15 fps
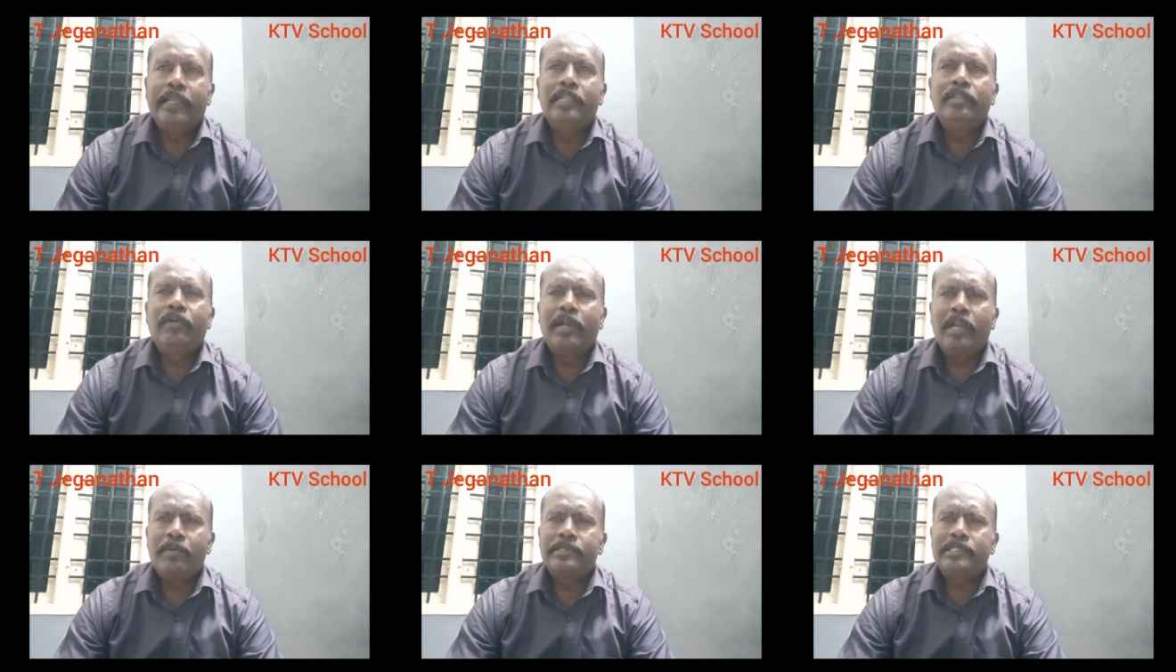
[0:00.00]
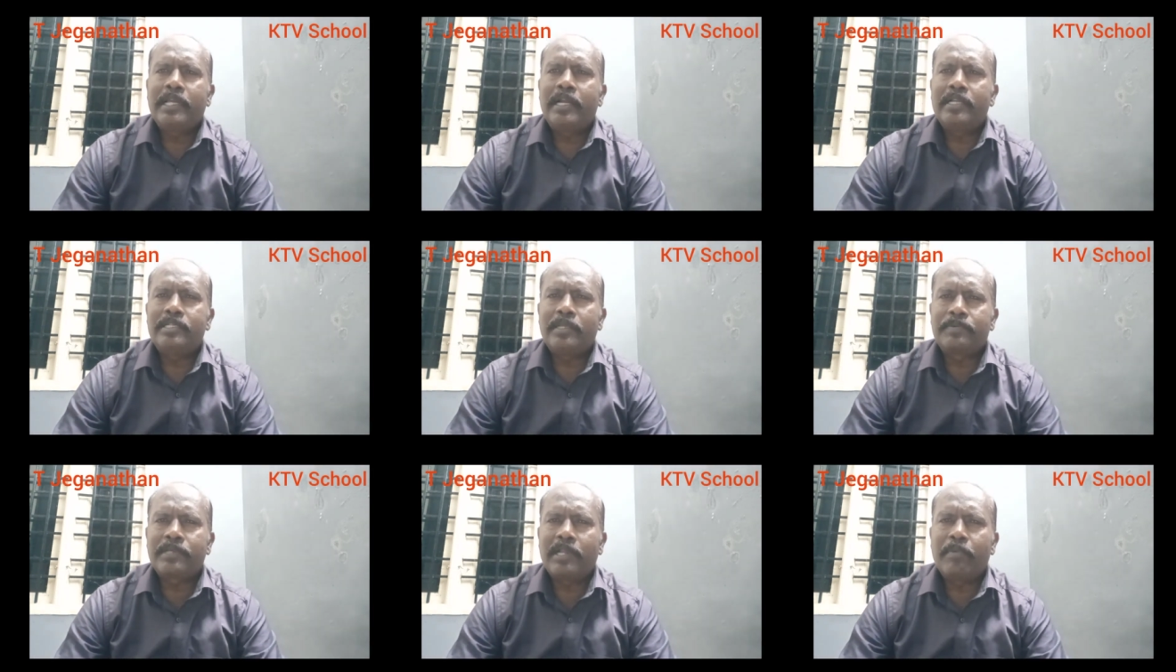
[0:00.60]
இதுவரை நம்ம சேனலை
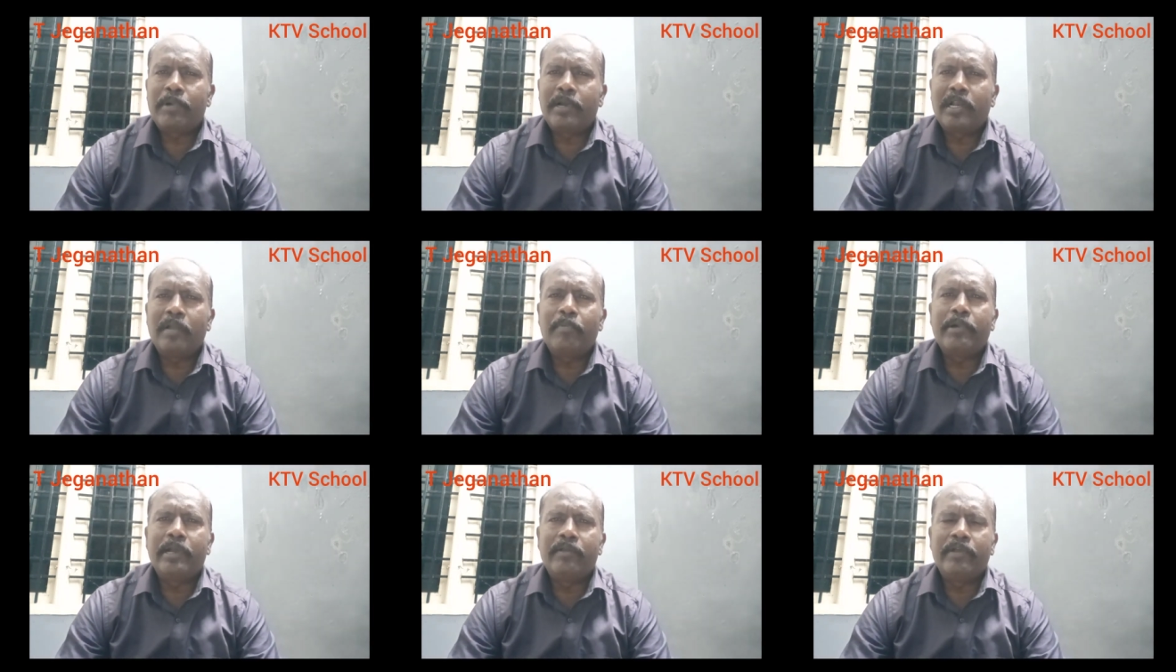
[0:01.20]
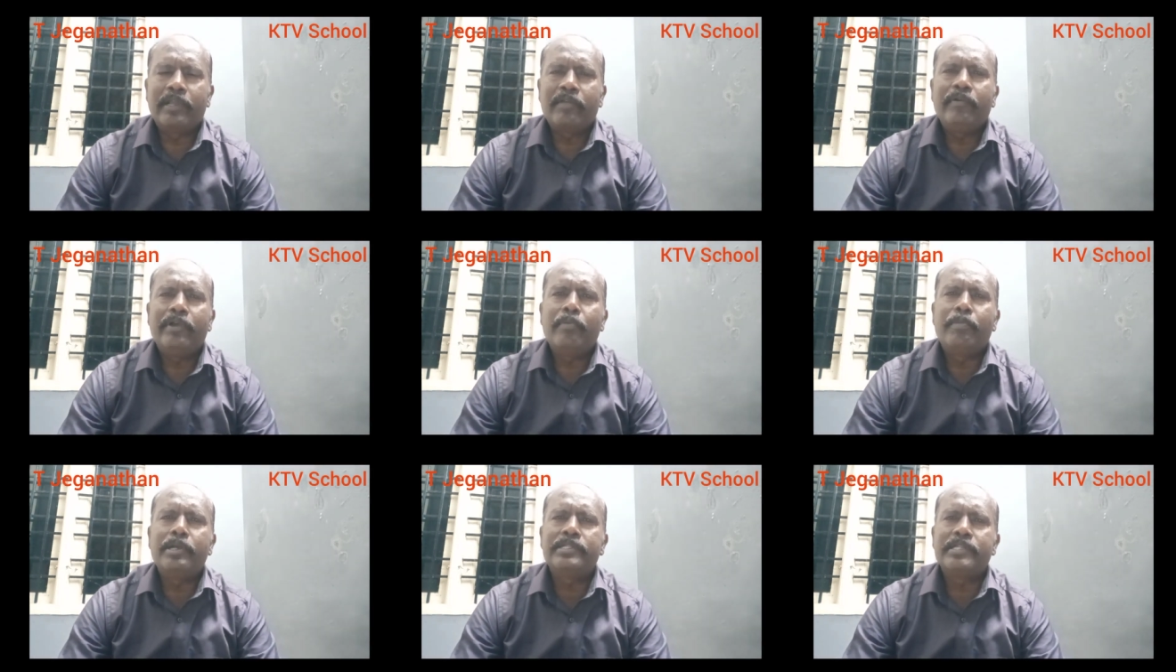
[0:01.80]
சப்ஸ்கிரைப் பண்ணலாம் பண்ணி வைங்க
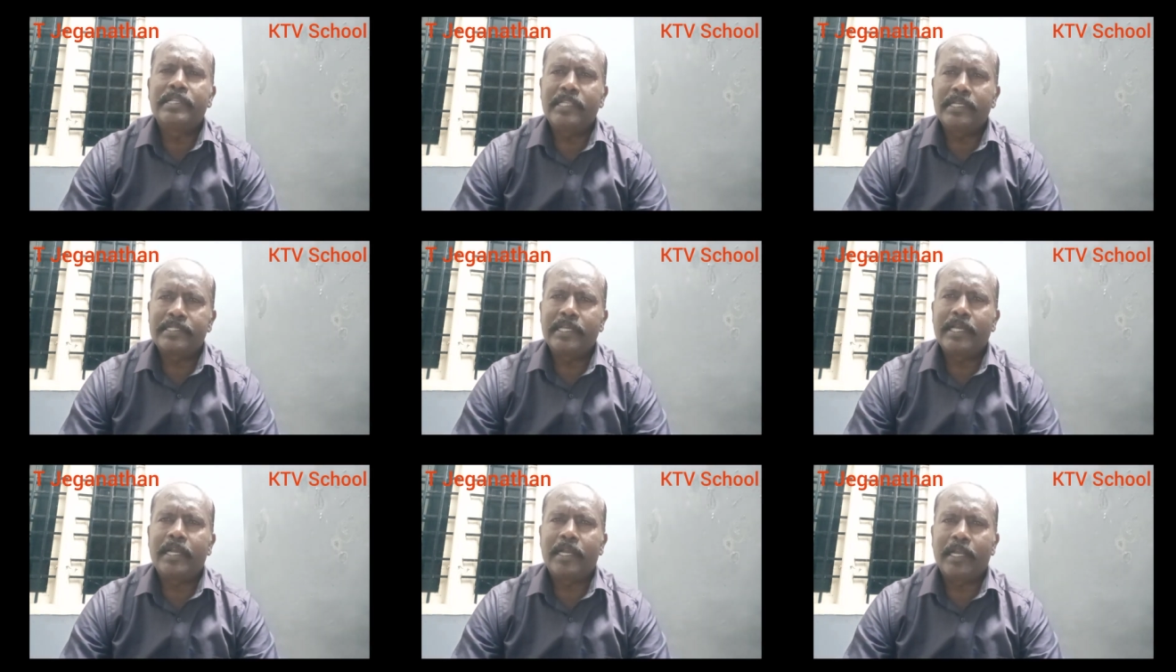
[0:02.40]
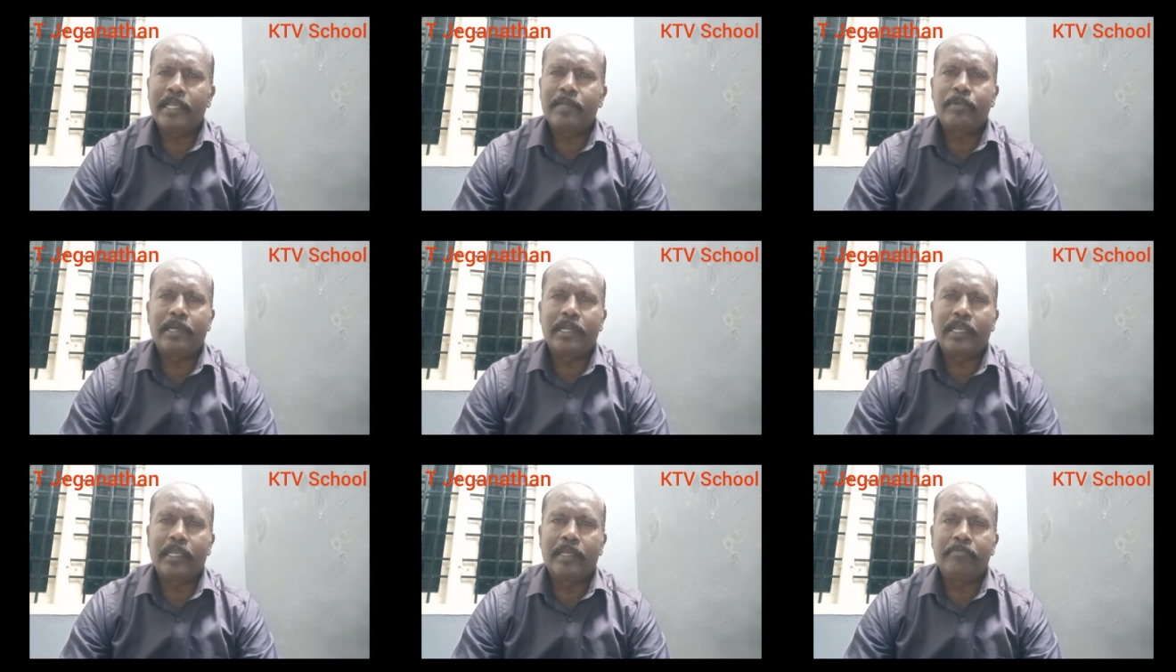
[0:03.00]
வீடியோ பிடிச்சிருந்தா ஷேர் அண்ட் லைக்
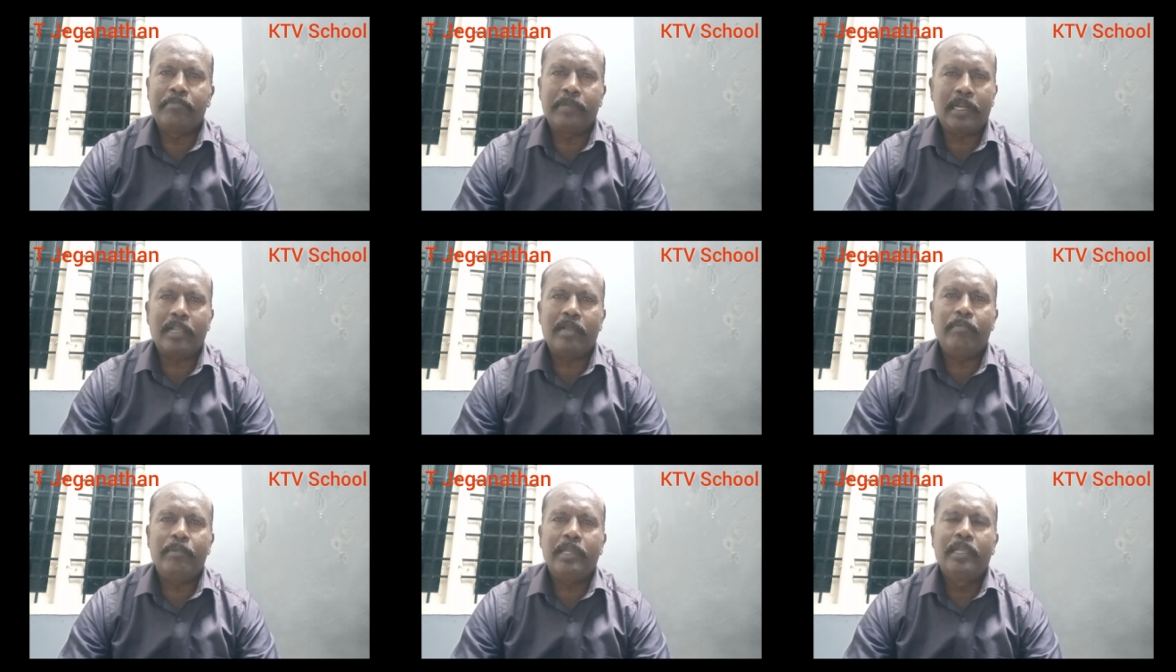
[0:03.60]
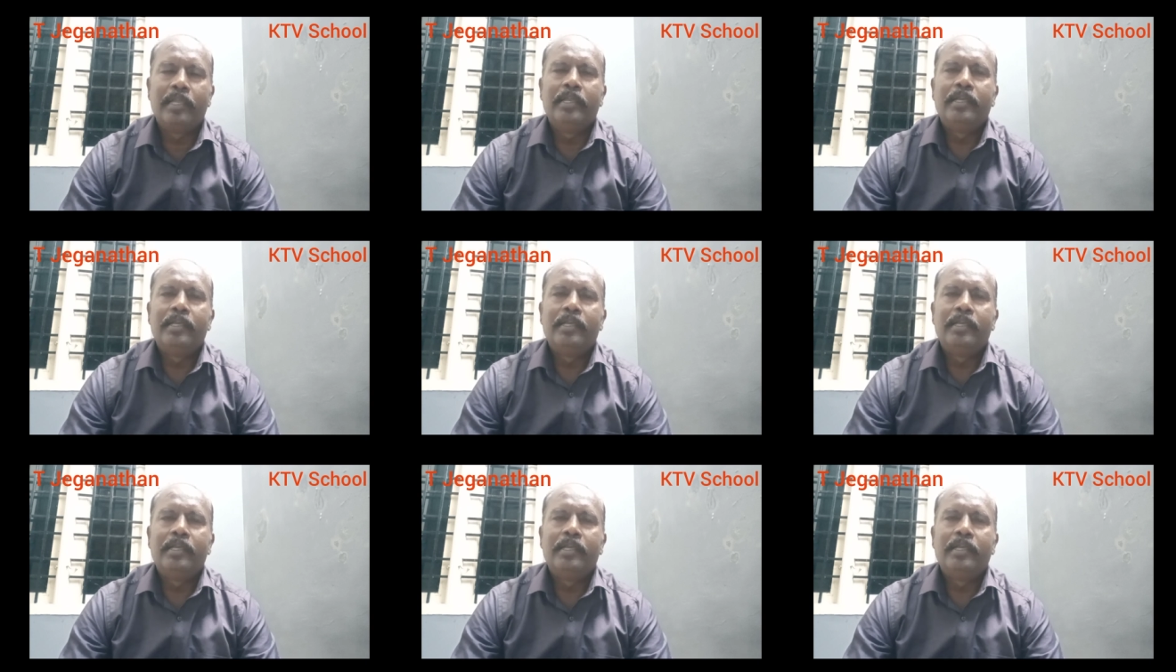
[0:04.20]
பண்ணுங்கள் மறக்காமல்